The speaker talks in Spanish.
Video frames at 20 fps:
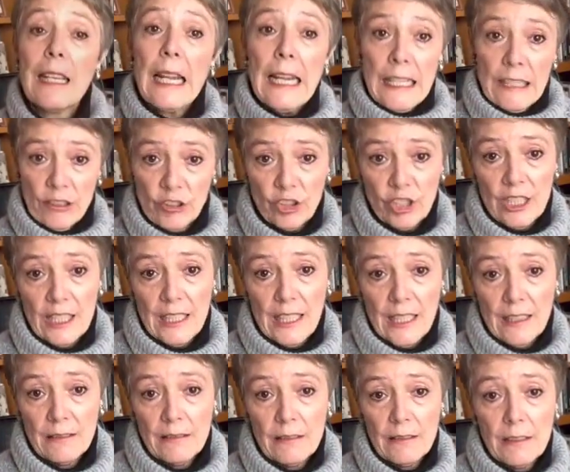en China,
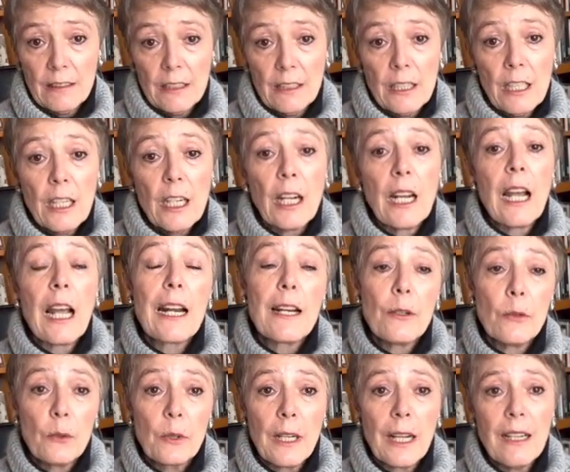
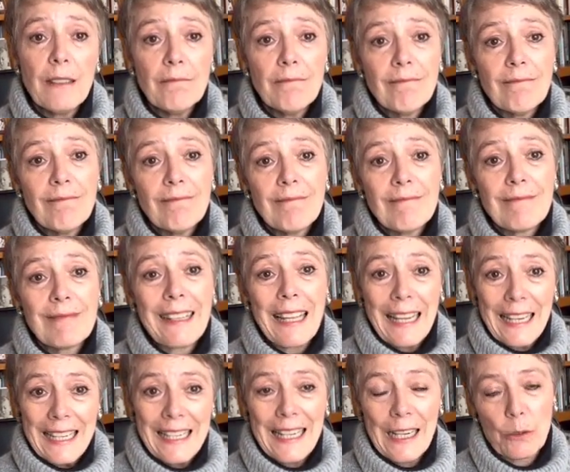Hanukkah
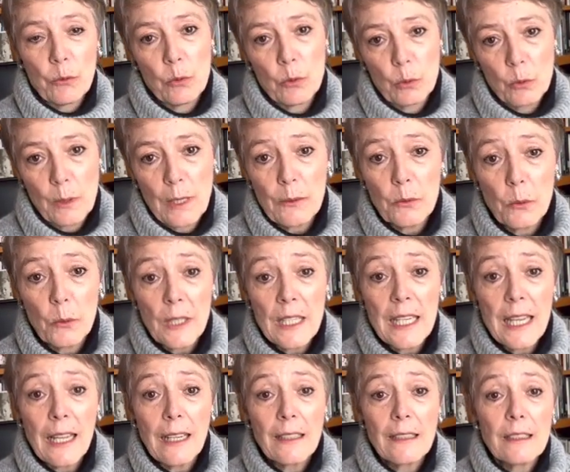en la cultura
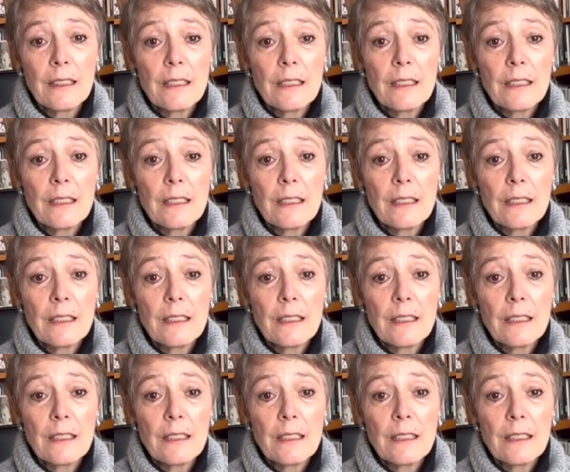judía,